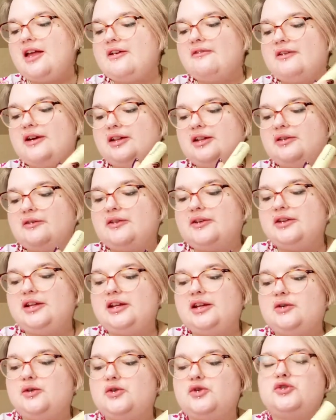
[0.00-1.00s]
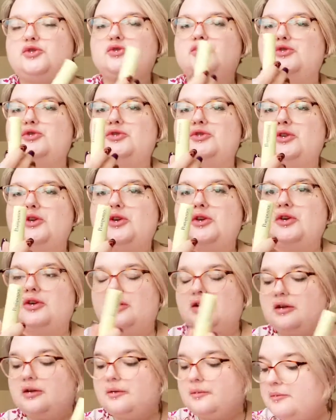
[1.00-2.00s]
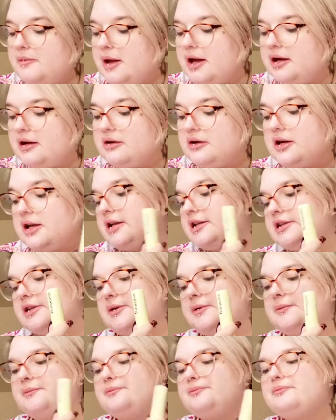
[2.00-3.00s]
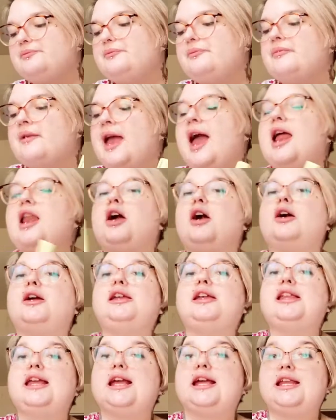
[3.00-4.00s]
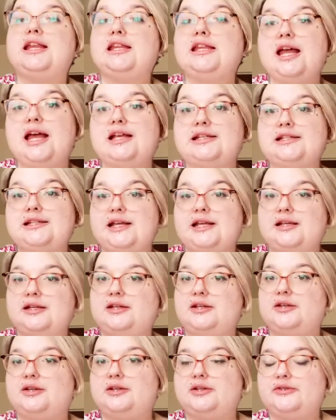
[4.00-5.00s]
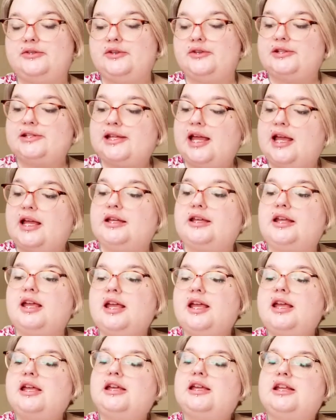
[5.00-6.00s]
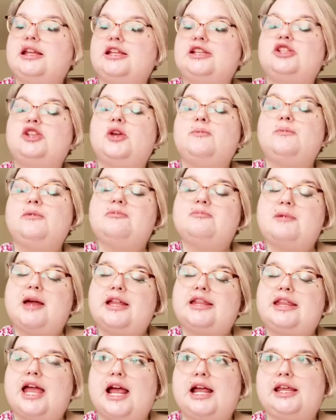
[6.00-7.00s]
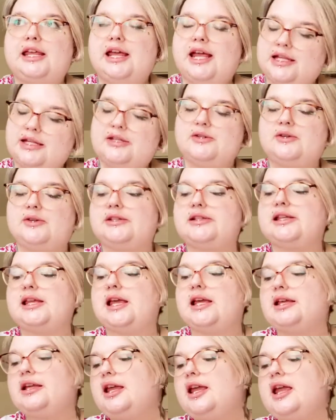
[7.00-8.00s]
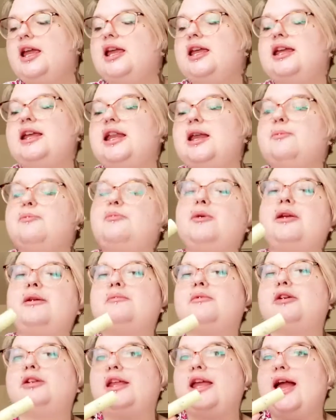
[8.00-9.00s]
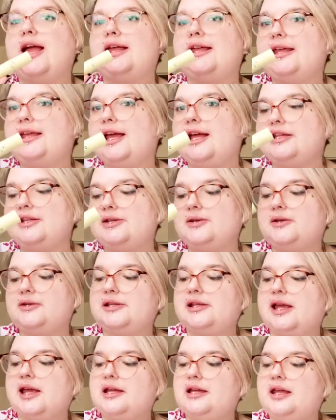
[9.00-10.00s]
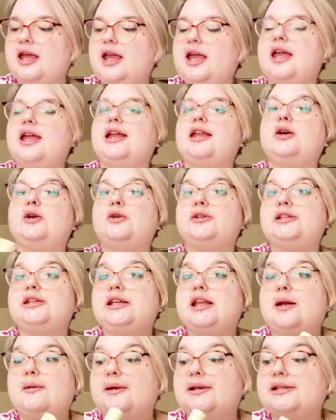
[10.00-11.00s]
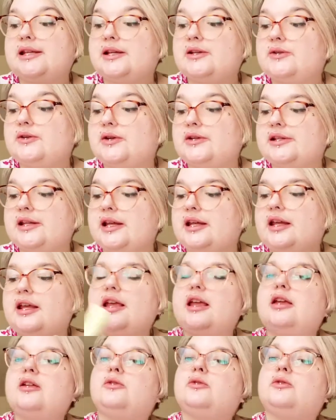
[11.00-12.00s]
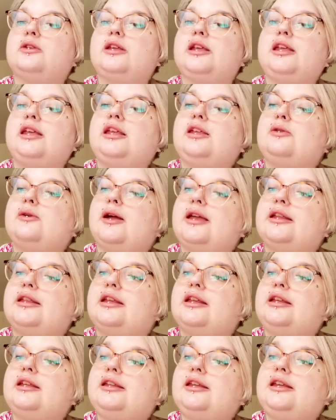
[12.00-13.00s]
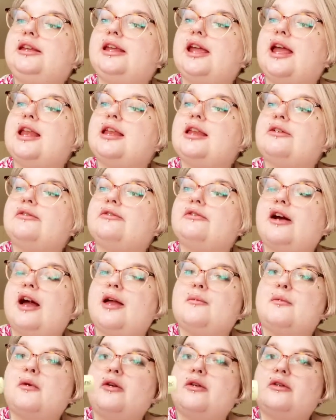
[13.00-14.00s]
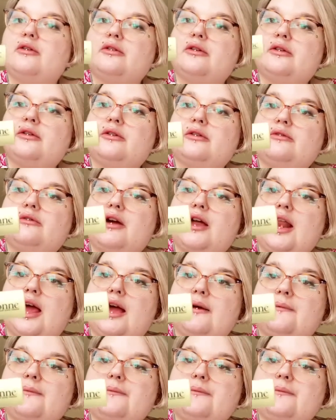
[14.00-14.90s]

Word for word: va devenir le chouchou de ma collection. Alors, il est clean à 5 euh, sur 5, il est semi-mat à 4 sur 5, il est pigmenté à 4 sur 5 et il est recyclable à 5 sur 5. Donc, il doit être nickel, vraiment, voilà.